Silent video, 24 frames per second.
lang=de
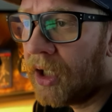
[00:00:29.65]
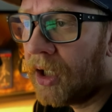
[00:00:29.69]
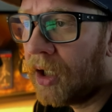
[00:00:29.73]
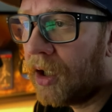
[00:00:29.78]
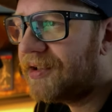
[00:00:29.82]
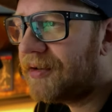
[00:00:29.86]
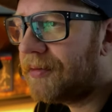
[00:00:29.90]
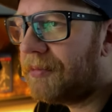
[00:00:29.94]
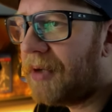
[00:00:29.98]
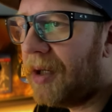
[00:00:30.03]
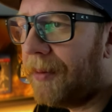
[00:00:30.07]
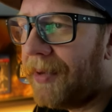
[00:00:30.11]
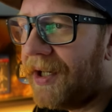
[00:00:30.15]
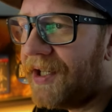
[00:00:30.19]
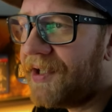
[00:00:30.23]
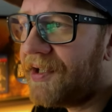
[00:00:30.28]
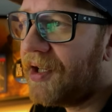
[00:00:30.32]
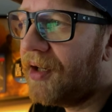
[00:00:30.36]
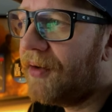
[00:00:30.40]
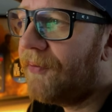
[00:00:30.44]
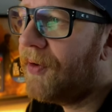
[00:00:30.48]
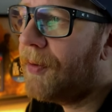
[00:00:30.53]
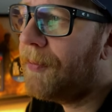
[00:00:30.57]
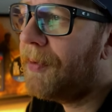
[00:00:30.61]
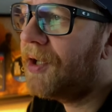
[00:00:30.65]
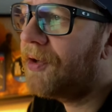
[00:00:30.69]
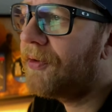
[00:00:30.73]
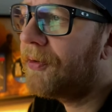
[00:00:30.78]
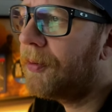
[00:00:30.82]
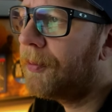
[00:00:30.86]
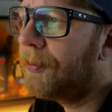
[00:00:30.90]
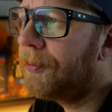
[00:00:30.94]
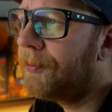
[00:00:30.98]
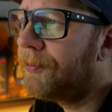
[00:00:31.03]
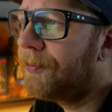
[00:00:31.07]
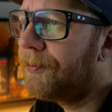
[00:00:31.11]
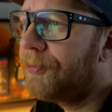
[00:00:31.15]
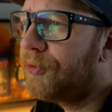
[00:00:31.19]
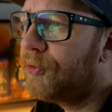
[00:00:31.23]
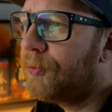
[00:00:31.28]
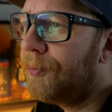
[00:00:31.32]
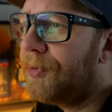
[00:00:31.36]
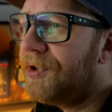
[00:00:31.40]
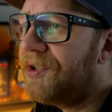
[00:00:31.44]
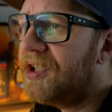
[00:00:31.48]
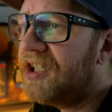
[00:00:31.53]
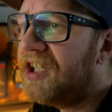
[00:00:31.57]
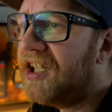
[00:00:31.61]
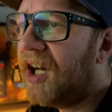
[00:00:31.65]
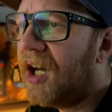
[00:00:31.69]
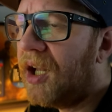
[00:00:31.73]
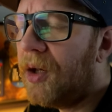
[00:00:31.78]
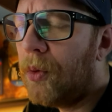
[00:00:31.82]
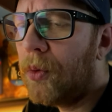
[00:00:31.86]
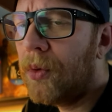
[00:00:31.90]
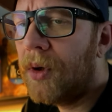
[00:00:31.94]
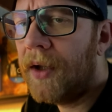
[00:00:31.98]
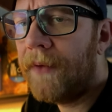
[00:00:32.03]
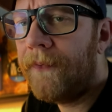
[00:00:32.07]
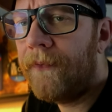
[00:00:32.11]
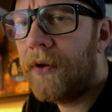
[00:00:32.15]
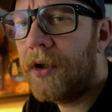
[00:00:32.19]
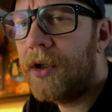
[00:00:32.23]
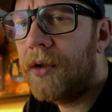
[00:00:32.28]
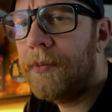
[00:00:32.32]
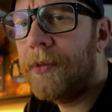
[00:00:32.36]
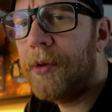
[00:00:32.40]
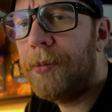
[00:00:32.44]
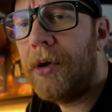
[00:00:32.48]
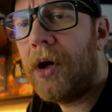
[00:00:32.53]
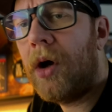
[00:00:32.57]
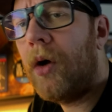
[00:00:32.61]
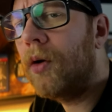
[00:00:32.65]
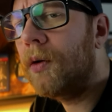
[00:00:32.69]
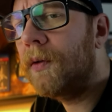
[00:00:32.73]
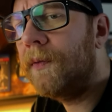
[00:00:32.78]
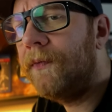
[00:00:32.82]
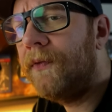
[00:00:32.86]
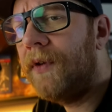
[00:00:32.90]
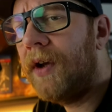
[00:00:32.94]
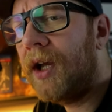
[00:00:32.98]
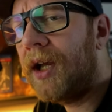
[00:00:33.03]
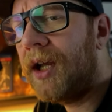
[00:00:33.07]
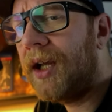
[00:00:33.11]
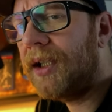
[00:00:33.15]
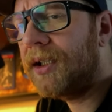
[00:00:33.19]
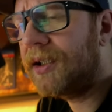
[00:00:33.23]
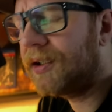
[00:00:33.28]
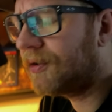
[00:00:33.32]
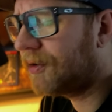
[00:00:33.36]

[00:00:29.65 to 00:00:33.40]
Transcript: Es ist immer besser, wenn man so ein, so ein bisschen Ahnung hat von einem gebrauchten Fahrrad,